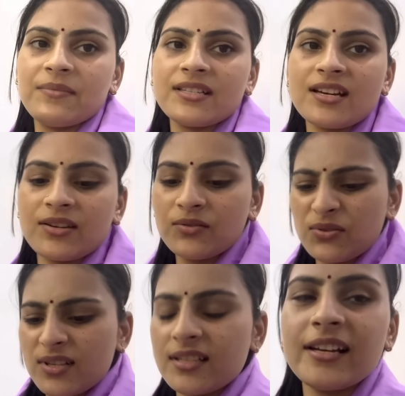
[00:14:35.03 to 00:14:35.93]
मैं जा रही हूँ
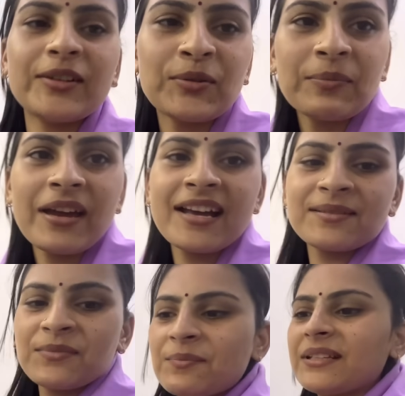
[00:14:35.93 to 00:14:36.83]
थोड़ा सा लेटूंगी मैं आज
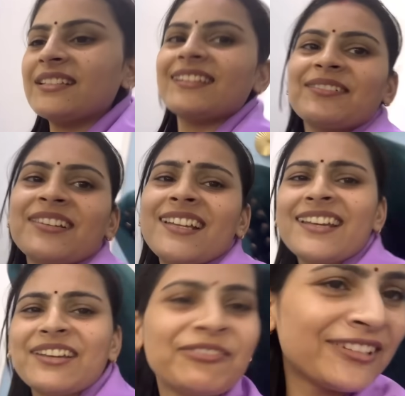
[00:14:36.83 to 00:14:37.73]
अपने पति देव के लिए
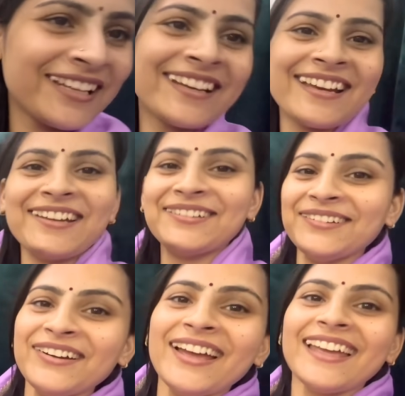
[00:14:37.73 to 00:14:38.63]
गिफ्ट लेके आई हूँ
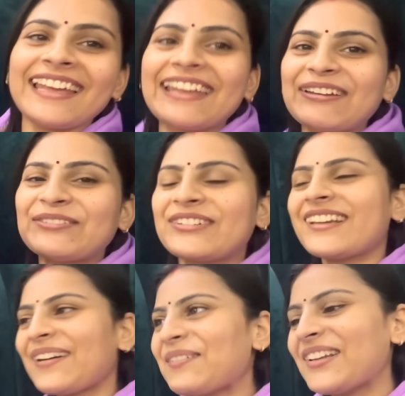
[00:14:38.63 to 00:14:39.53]
गिफ्ट
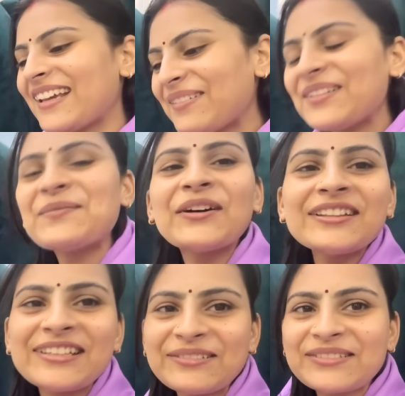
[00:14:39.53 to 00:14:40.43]
क्या बोलेंगे मतलब
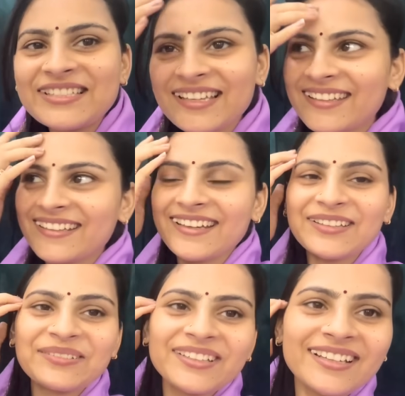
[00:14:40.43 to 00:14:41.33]
बहुत क्यूट सा दिख गया
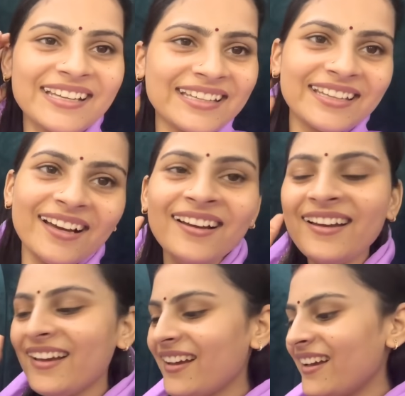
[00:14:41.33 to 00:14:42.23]
तो मैंने ले लिया
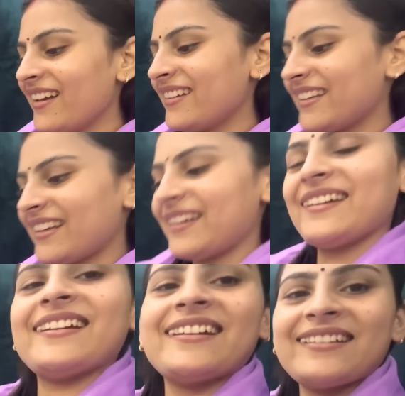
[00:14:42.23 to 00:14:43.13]
ये
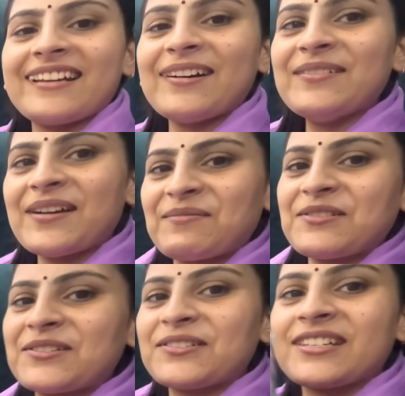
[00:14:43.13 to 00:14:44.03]
दिखाऊँ आप
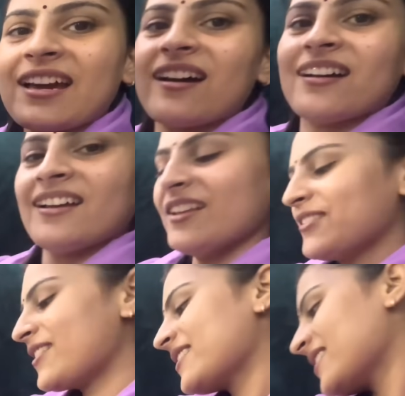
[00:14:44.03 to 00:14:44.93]
लोग को क्या
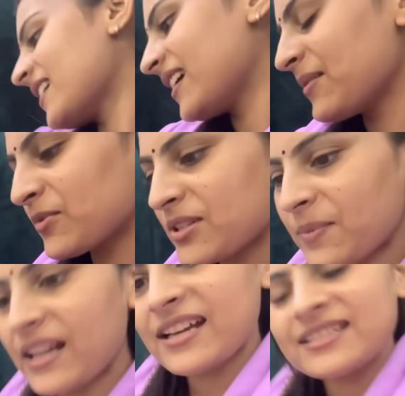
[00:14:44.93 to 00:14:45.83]
थोड़ा सा ये मुझे पड़ा